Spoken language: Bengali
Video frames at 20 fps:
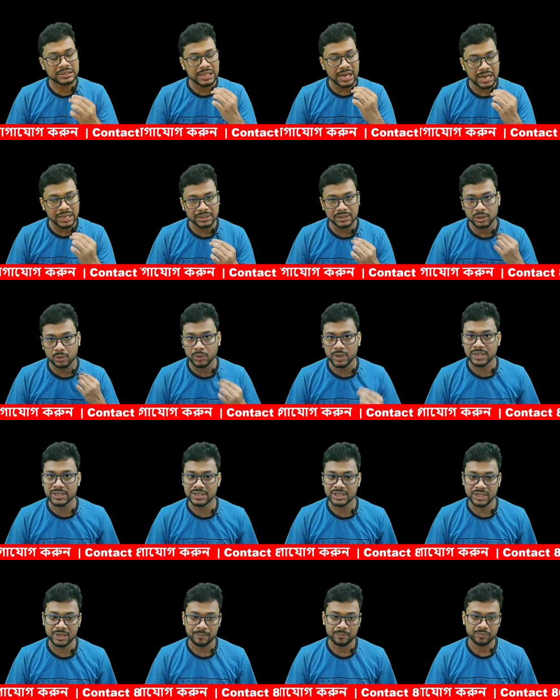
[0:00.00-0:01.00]
দাঁত
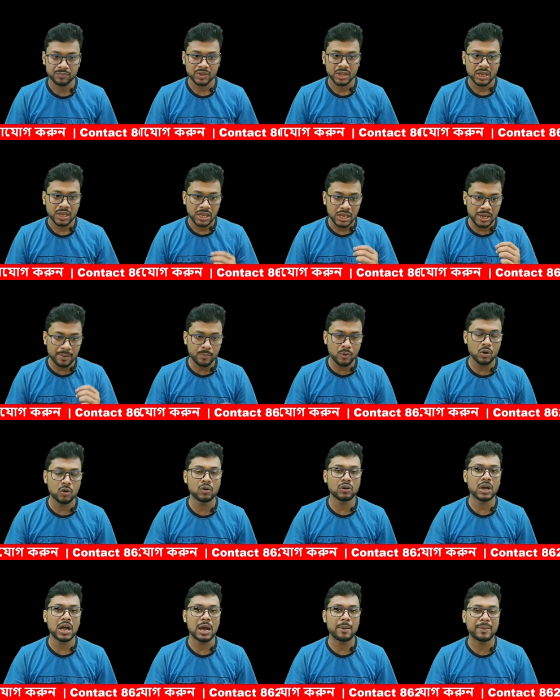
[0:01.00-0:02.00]
রয়েছে এবং
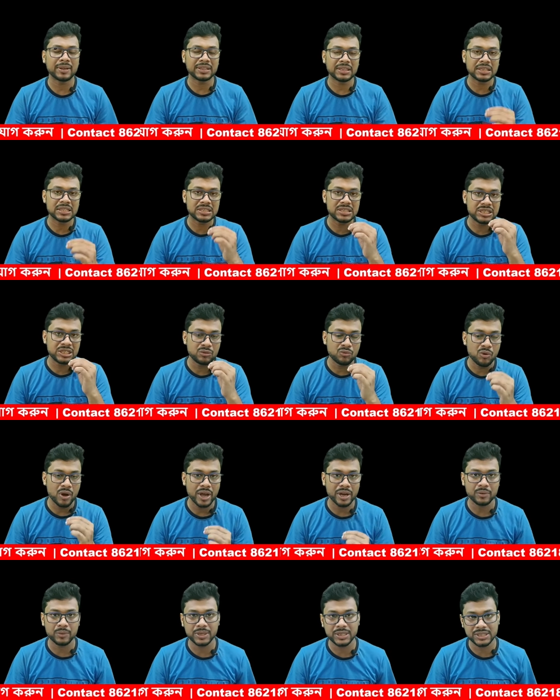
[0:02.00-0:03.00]
আমাদের
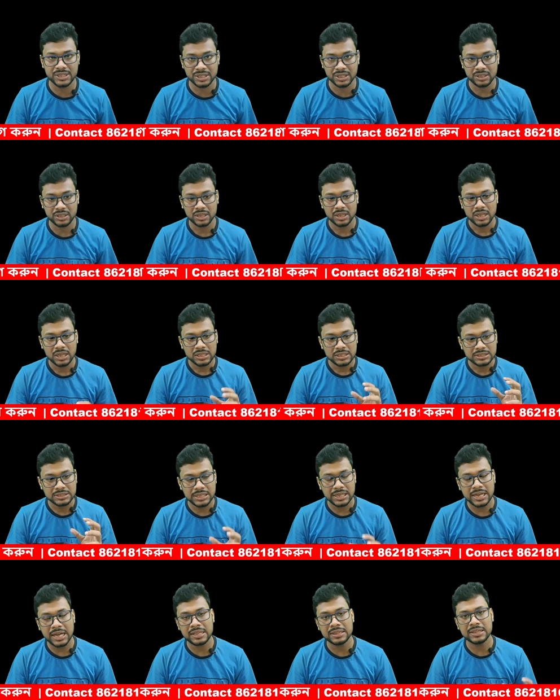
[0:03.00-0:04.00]
জিহ্বা রয়েছে
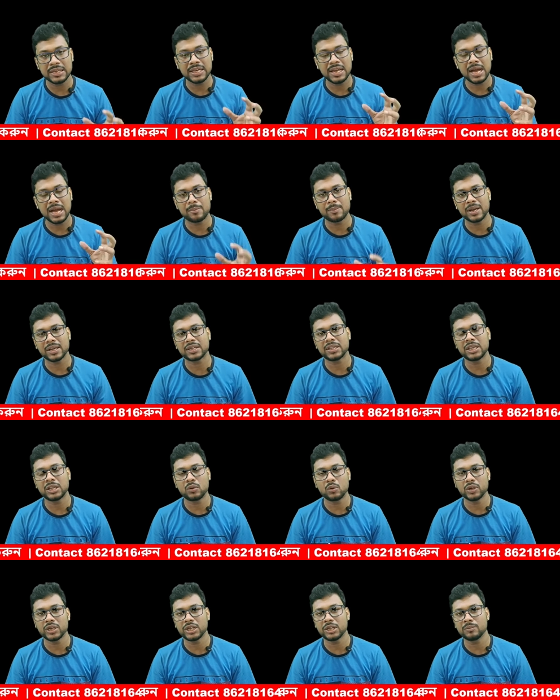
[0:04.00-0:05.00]
সেখান থেকে আমরা কি
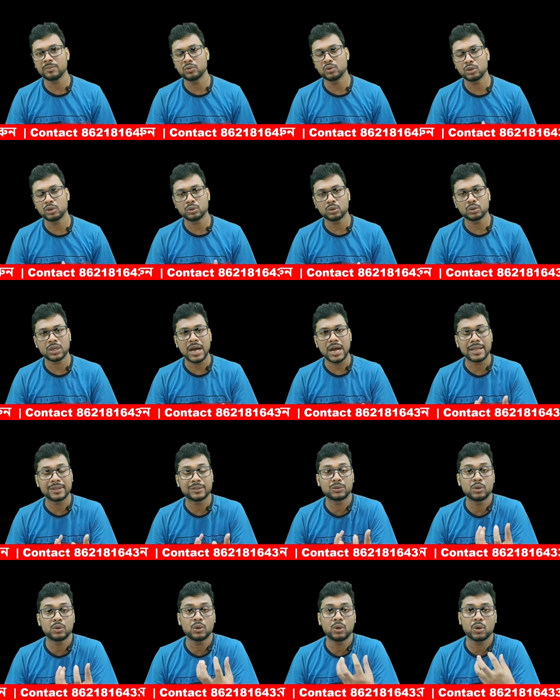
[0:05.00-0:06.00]
করি মূলত
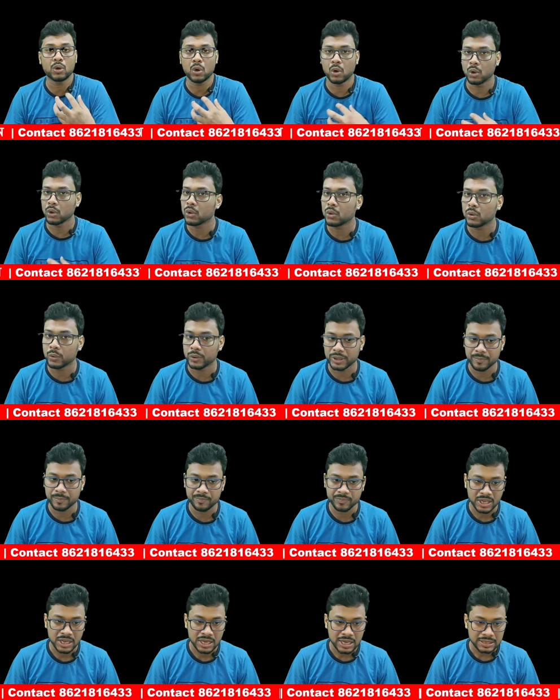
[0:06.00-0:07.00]
খাদ্য গ্রহণ করি
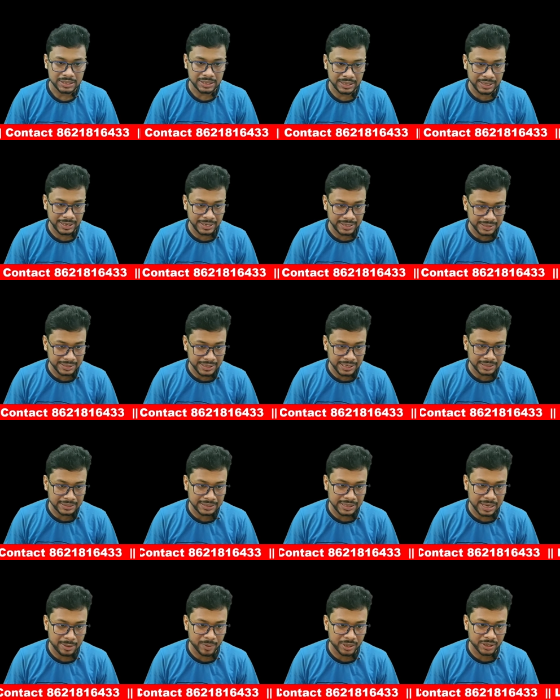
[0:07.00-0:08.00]
তাহলে এইখান
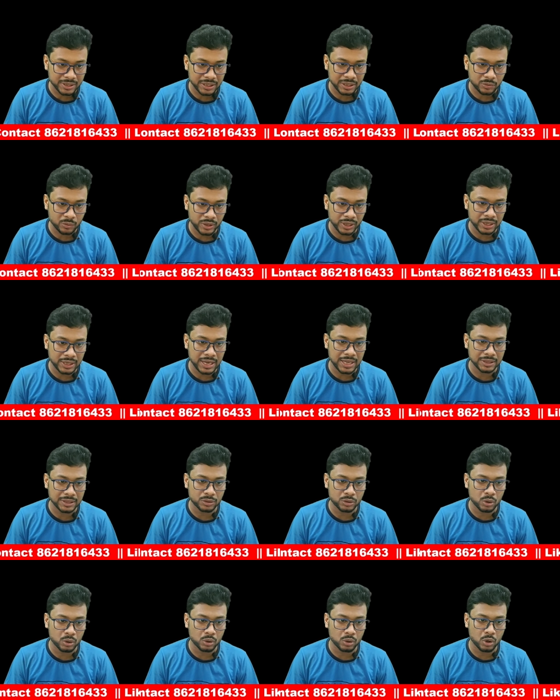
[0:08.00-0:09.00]
দিয়ে আমরা কি করি
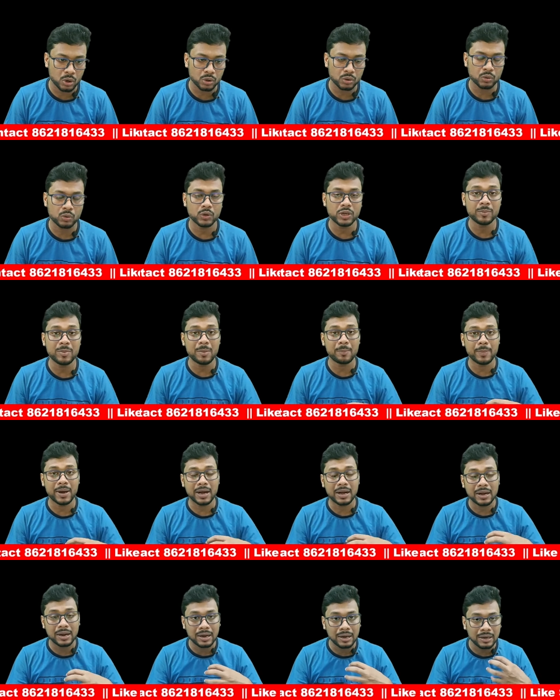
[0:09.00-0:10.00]
খাদ্য গ্রহণ করি বা
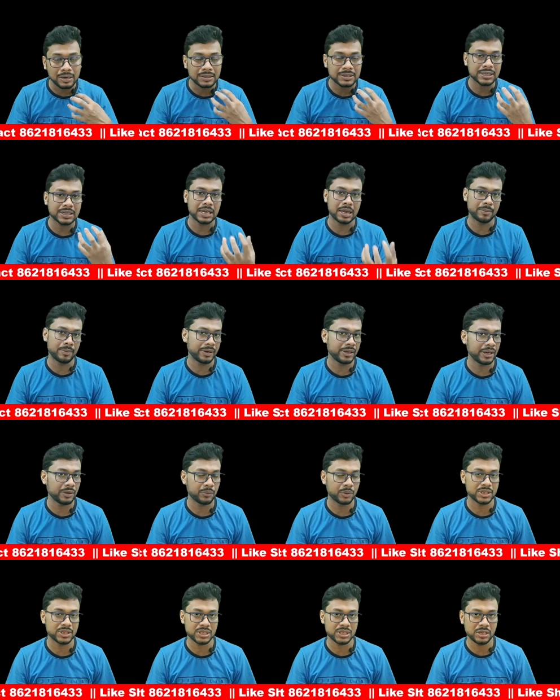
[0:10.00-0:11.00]
বাক্তল যে ক্যাভিটি
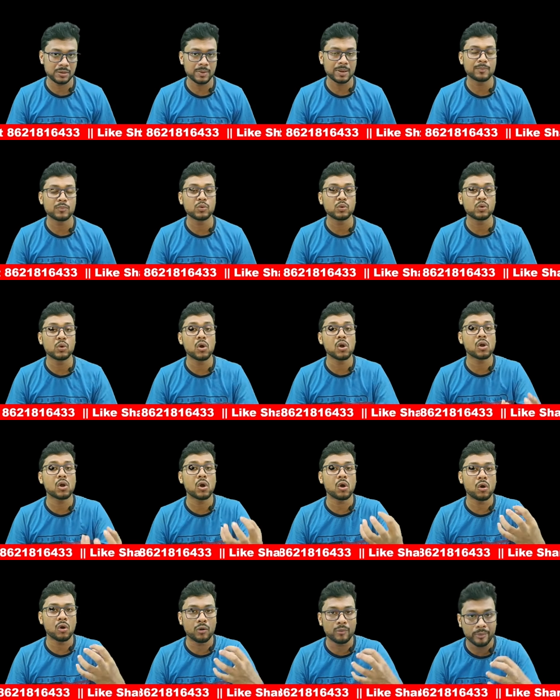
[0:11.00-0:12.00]
রয়েছে বা মুখ
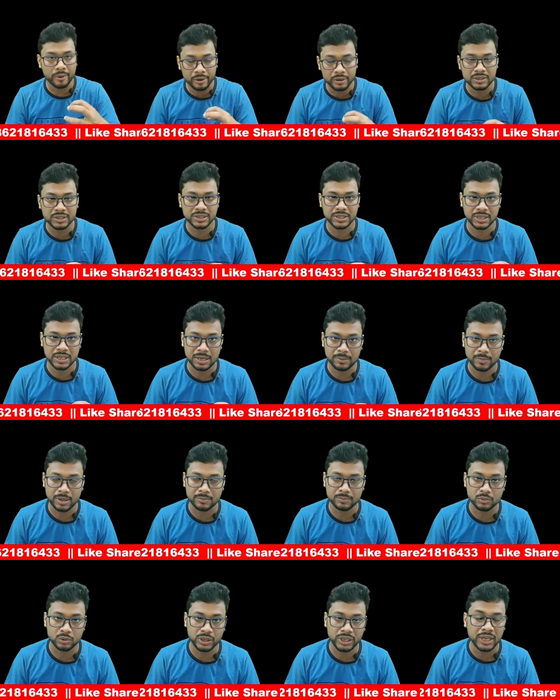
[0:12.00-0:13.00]
গহ্বর যেটাকে
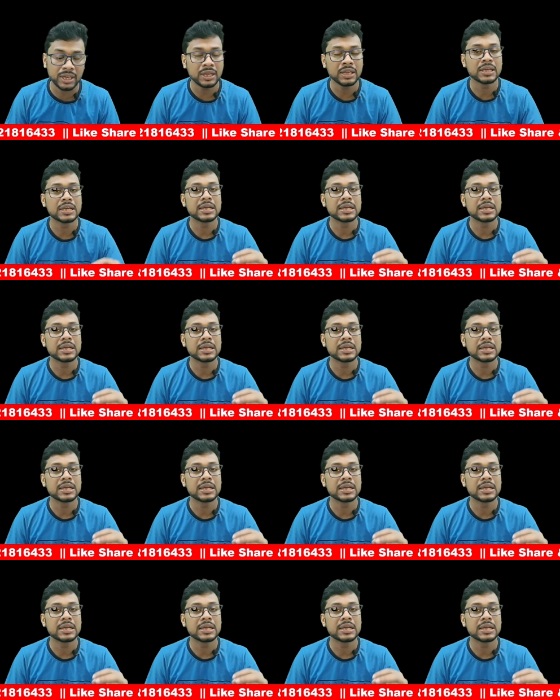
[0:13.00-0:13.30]
আমরা বলি